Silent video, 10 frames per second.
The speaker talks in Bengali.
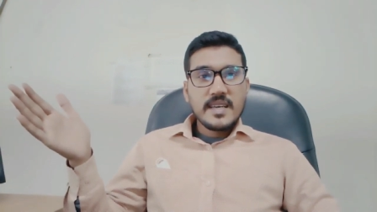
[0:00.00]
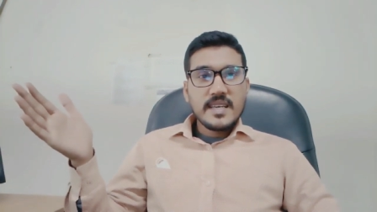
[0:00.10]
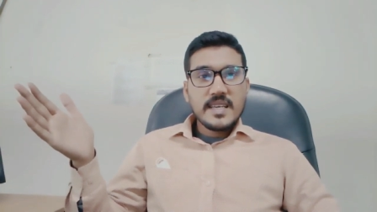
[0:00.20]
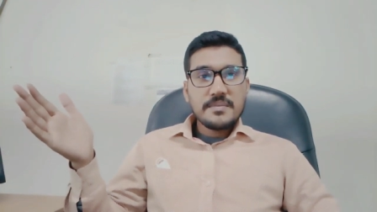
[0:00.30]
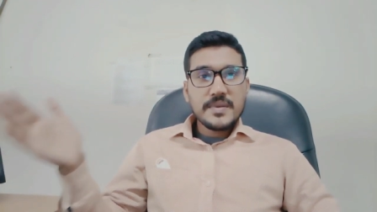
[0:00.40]

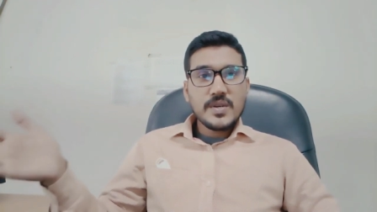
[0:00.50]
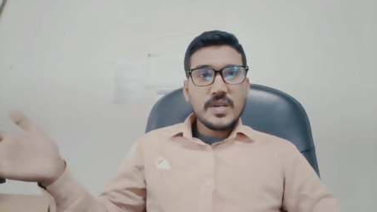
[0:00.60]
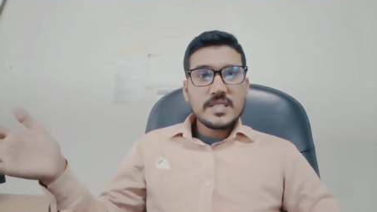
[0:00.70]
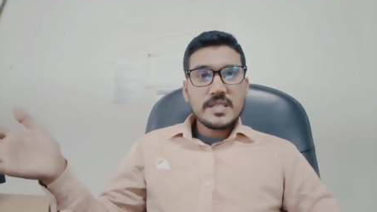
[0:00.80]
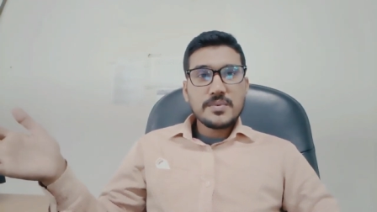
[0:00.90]
এই প্রি
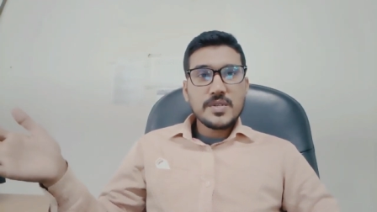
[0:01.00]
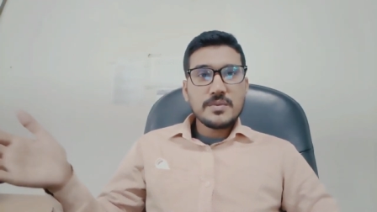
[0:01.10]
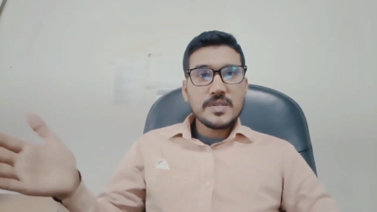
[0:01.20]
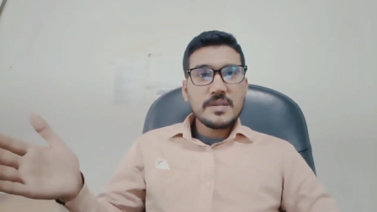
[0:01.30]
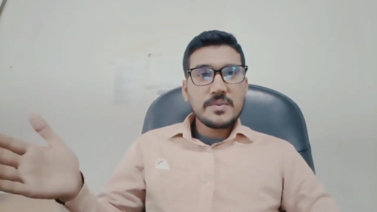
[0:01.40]
ওয়াশের
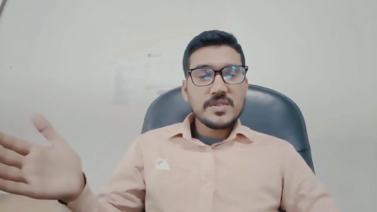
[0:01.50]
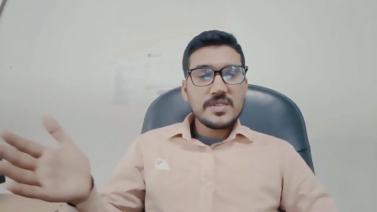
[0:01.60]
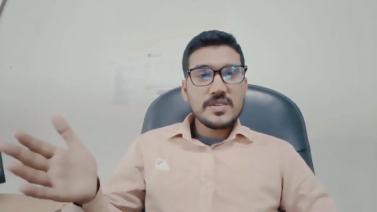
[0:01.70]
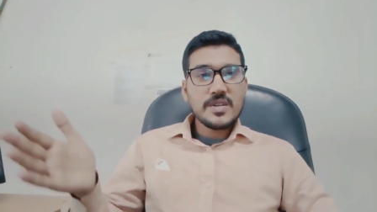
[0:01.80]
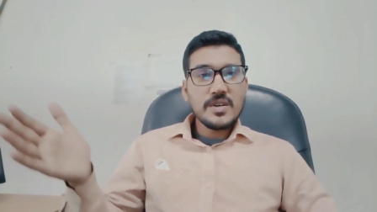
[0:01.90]
পরবর্তী প্রসেস
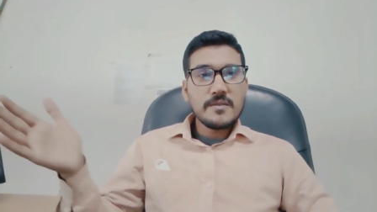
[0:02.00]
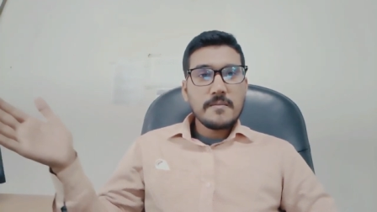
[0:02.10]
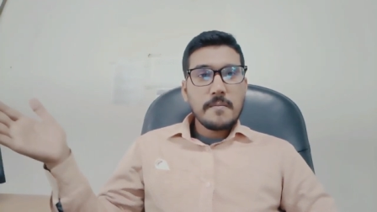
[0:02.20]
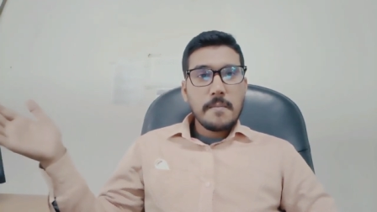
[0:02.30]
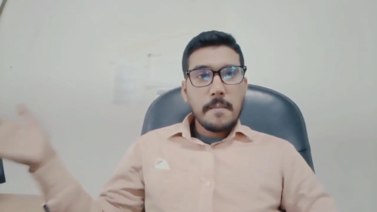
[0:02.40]
হলো
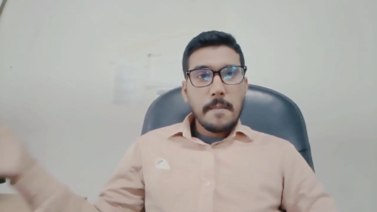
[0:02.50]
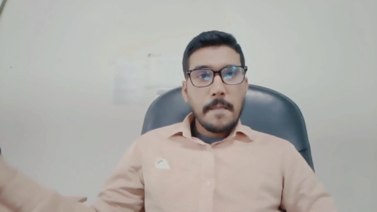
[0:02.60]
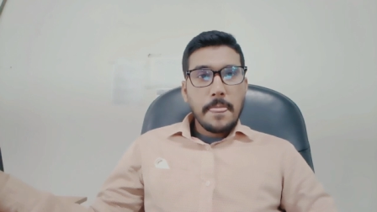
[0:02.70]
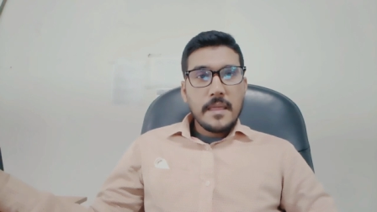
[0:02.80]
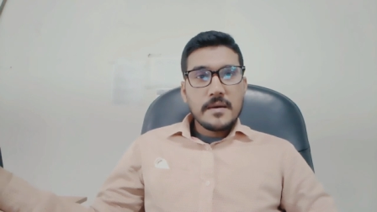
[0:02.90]

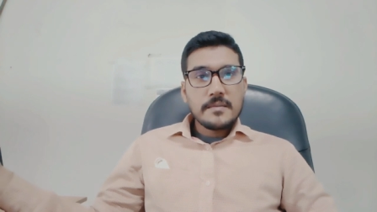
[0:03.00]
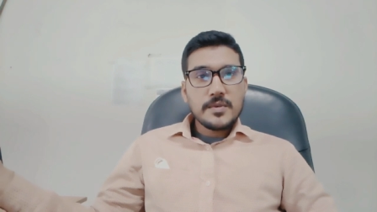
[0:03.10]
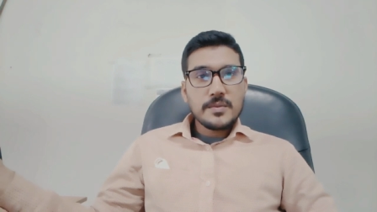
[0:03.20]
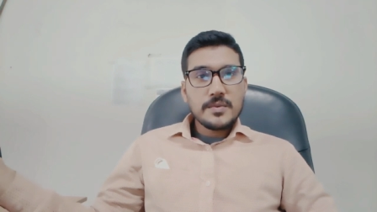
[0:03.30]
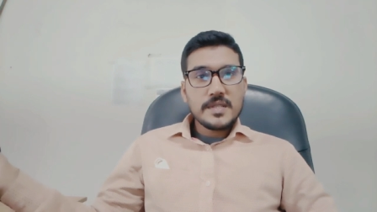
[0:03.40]

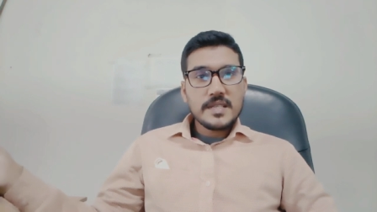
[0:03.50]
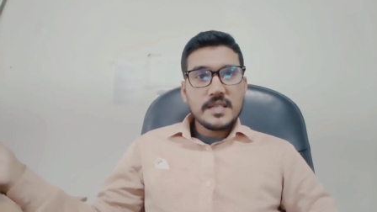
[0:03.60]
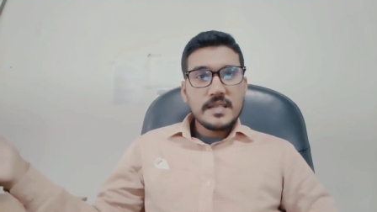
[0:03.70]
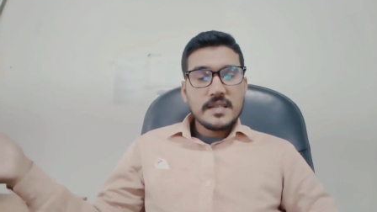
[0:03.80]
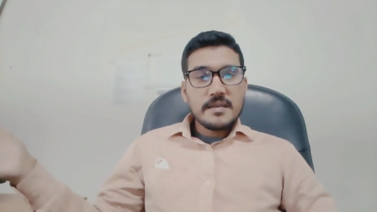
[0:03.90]
পরবর্তী
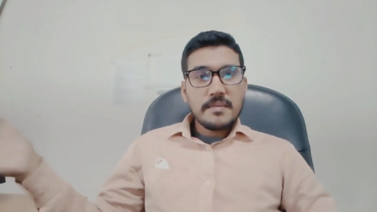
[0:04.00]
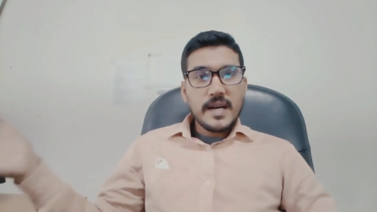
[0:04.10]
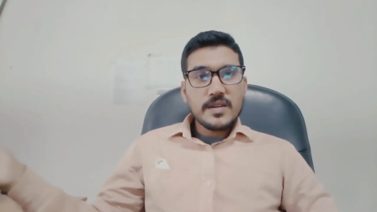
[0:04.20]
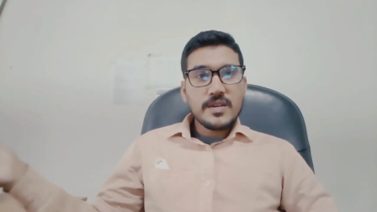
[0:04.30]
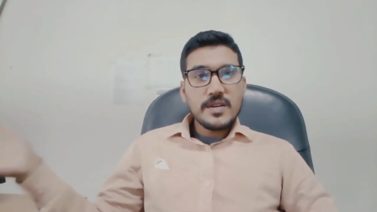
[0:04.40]
পার্ট
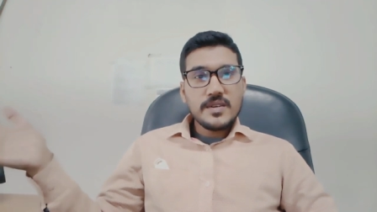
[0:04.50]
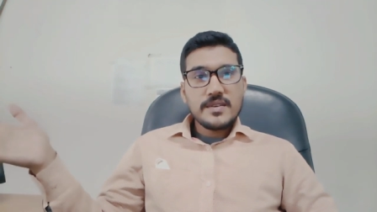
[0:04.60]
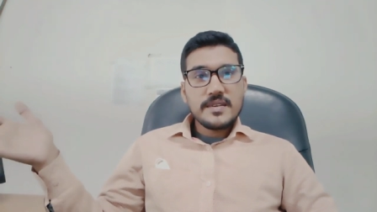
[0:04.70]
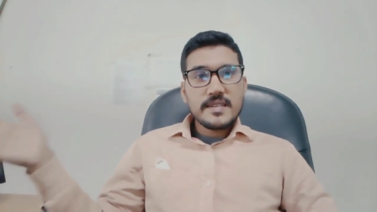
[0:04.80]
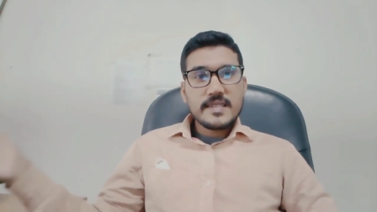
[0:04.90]
হলো
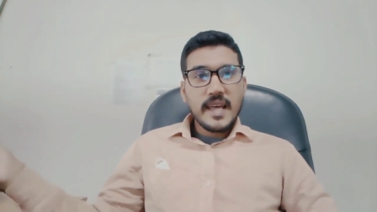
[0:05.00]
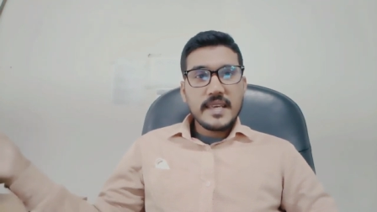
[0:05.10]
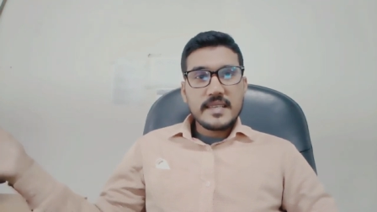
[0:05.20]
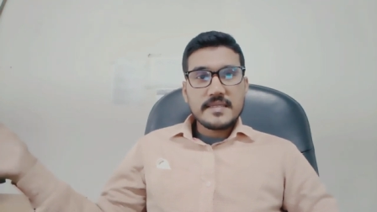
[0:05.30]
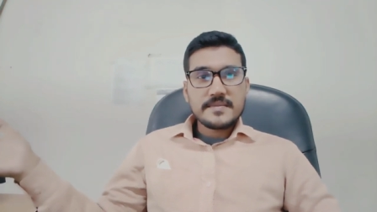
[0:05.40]
ডাইং
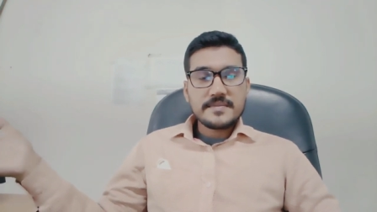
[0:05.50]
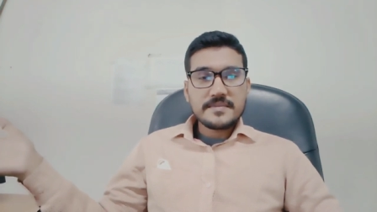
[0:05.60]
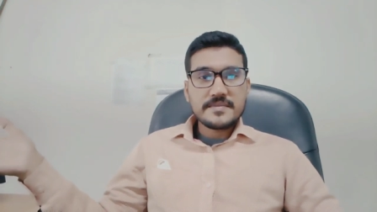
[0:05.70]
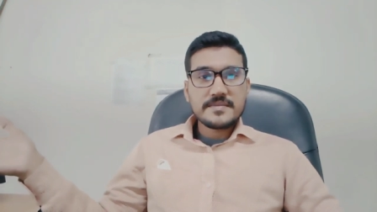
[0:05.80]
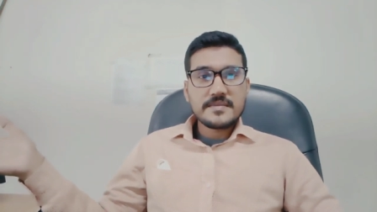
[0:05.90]

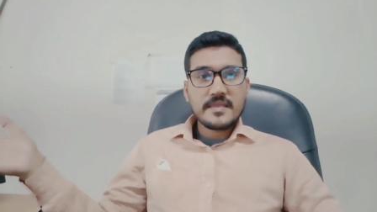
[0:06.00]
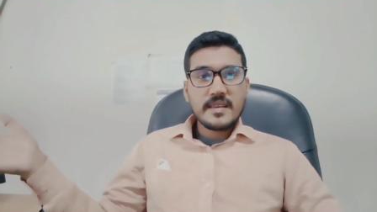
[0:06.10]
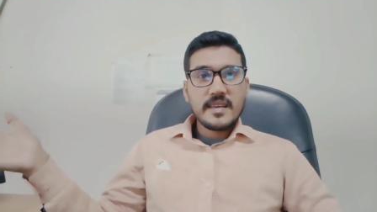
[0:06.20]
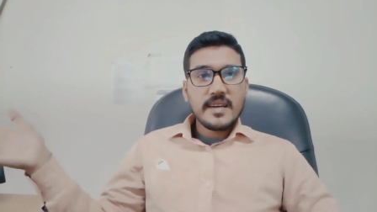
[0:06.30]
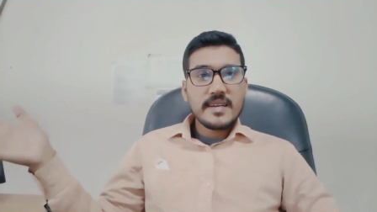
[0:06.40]

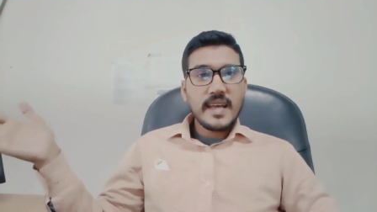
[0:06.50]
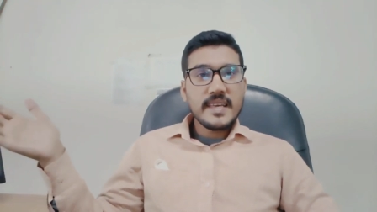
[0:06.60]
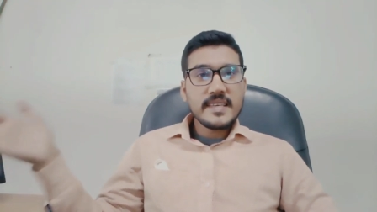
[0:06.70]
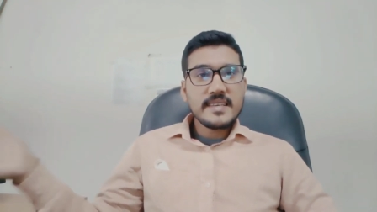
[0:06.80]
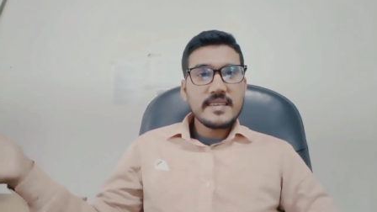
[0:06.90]
ডাইং
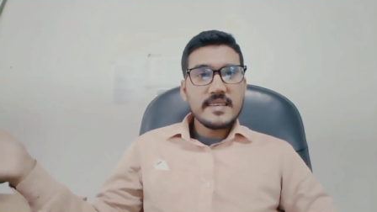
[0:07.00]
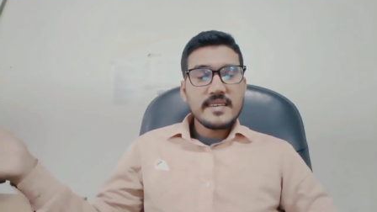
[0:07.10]
কি